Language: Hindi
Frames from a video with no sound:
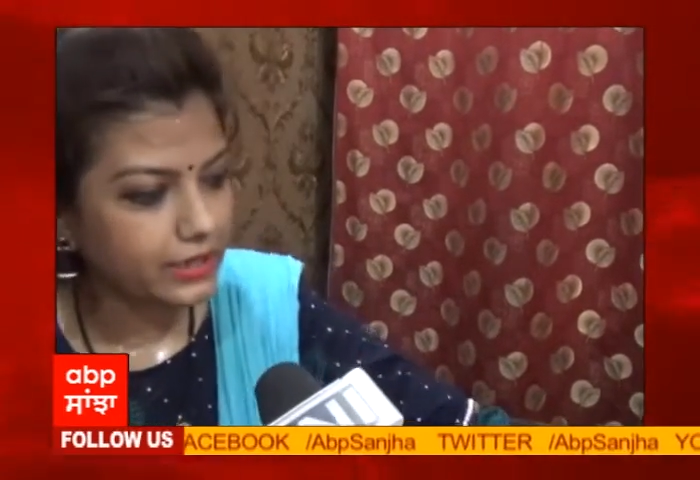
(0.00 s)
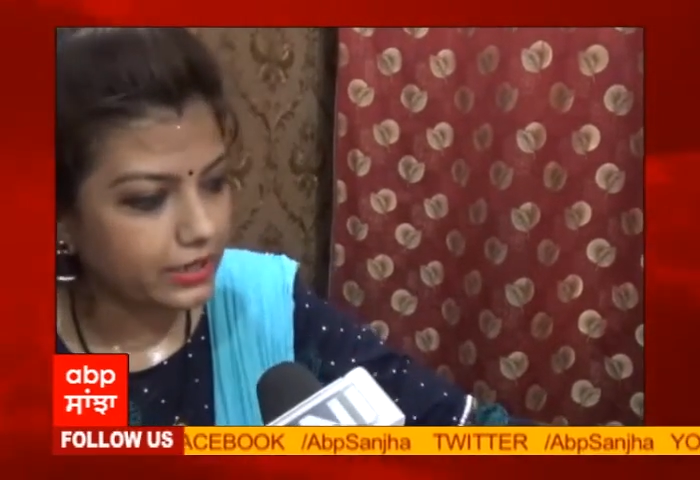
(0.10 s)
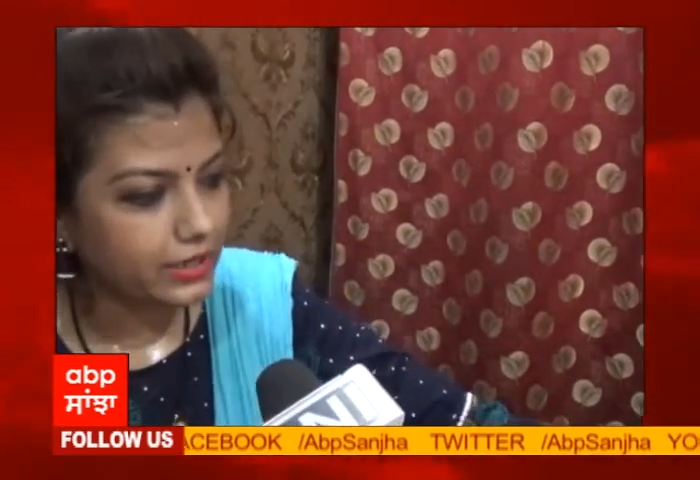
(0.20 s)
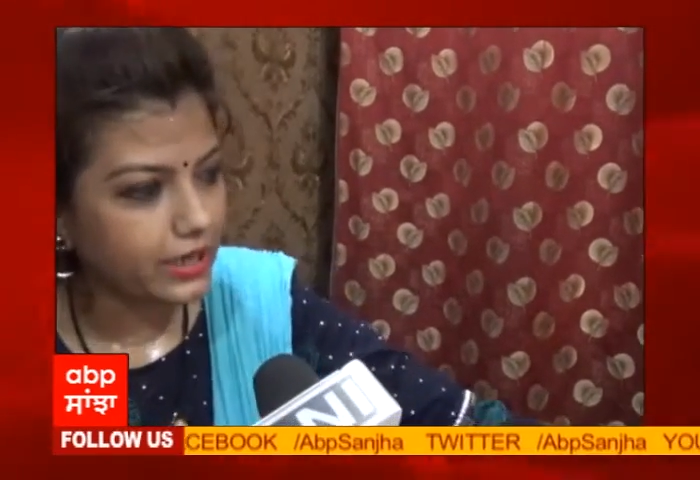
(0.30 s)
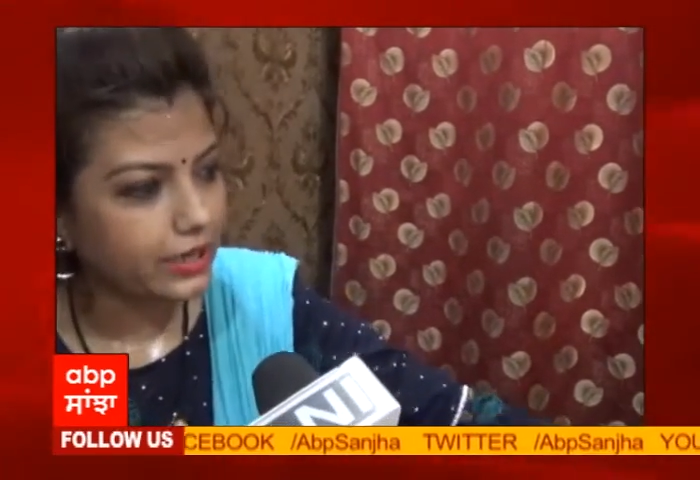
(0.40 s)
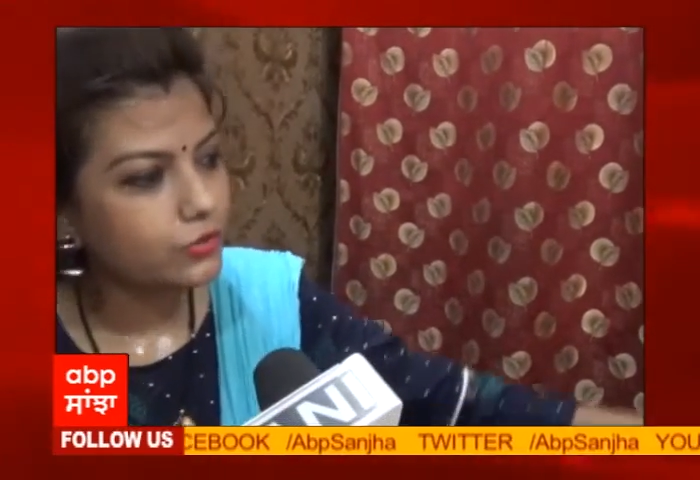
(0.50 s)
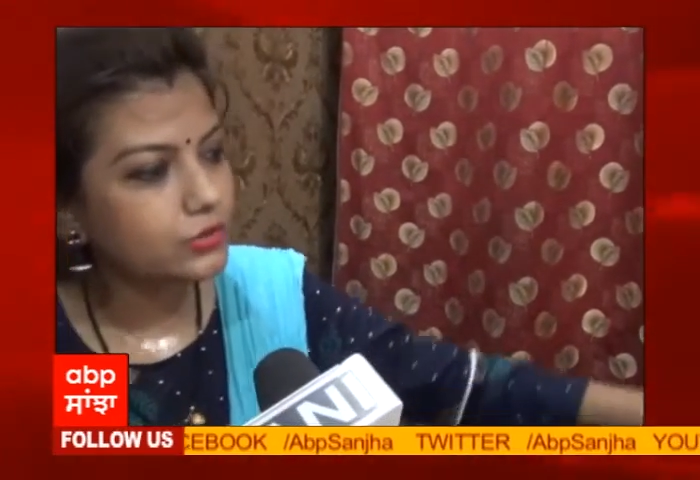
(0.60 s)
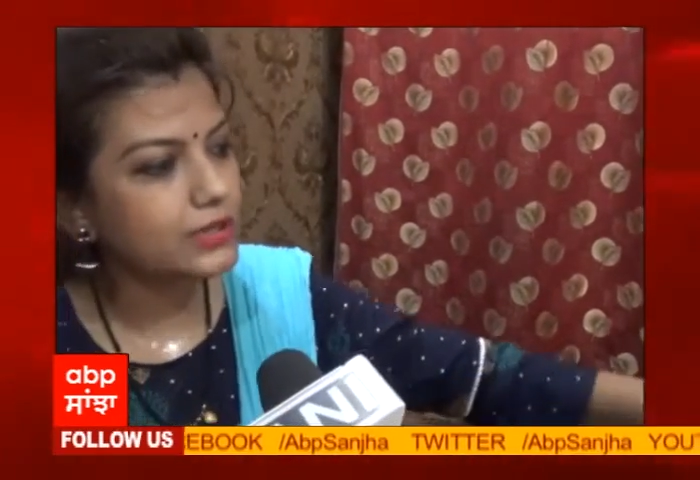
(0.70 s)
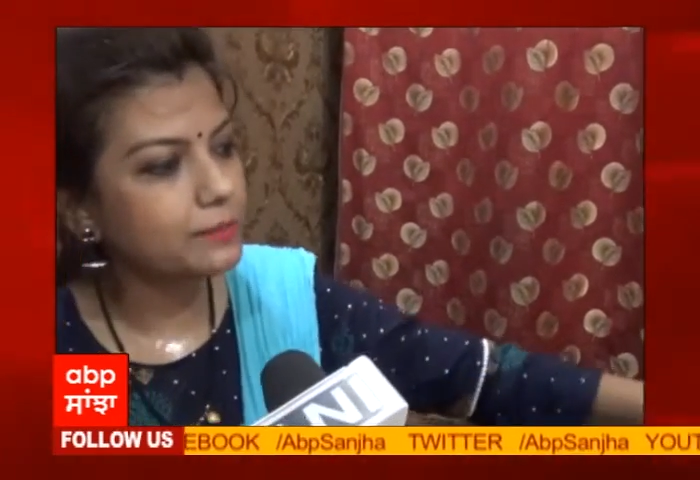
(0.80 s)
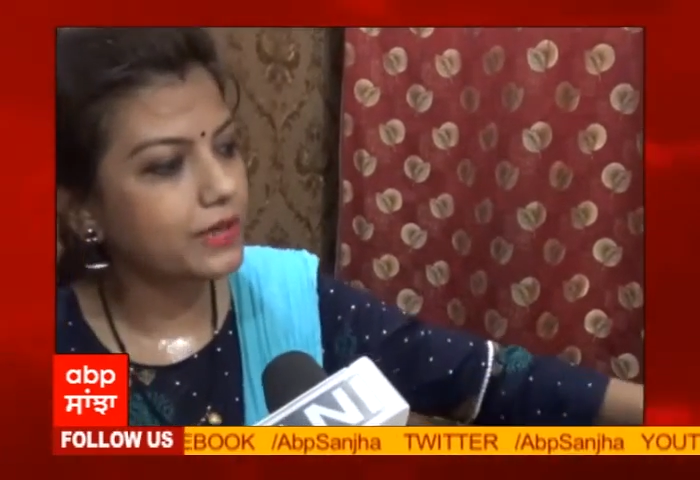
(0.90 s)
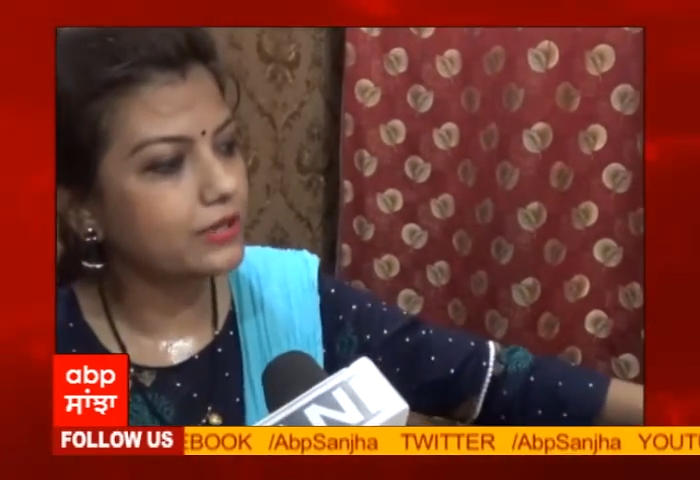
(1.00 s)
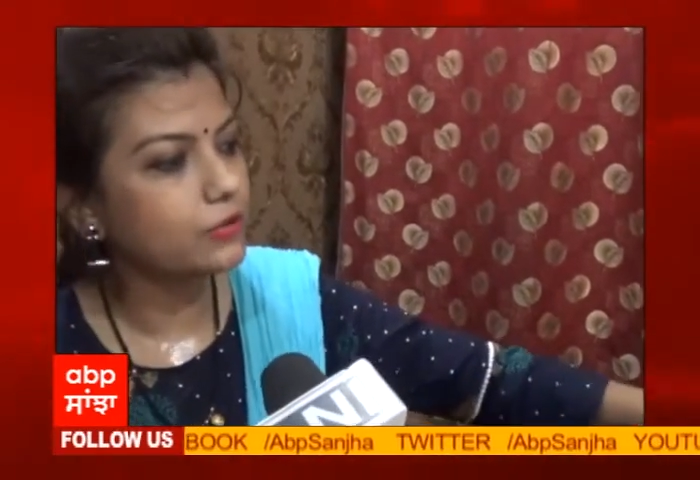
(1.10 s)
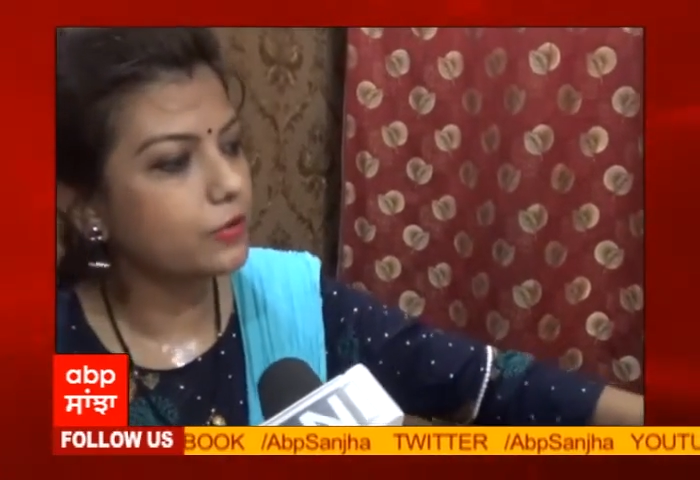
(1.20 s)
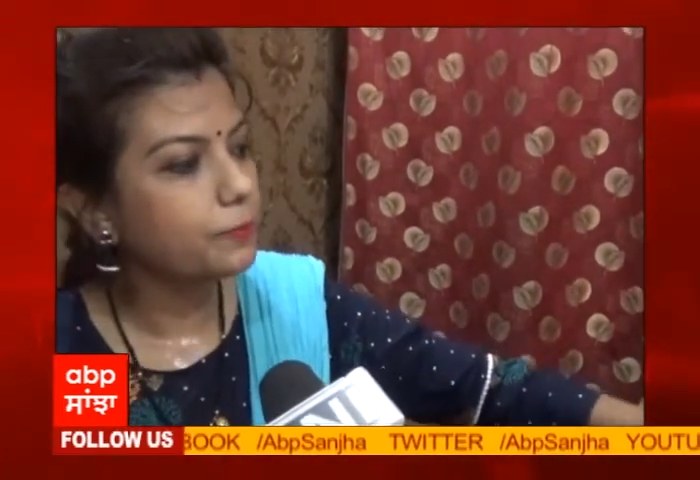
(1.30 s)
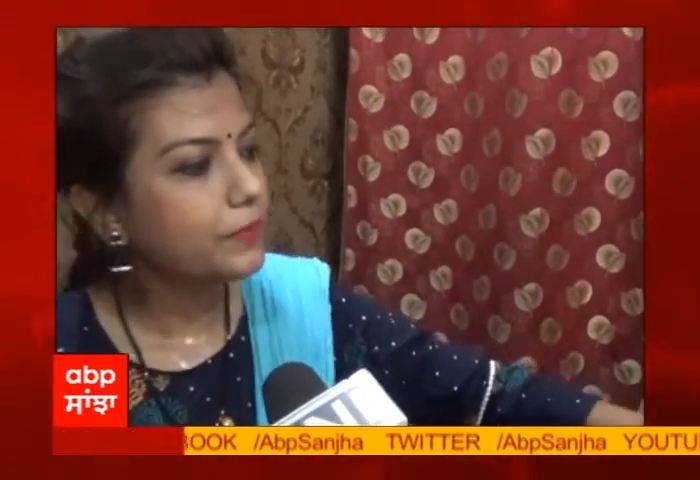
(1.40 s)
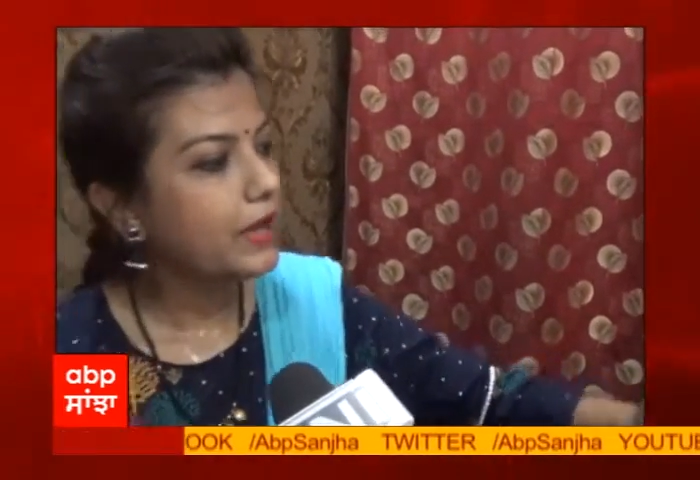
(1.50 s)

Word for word: ठंडा है उसी पानी को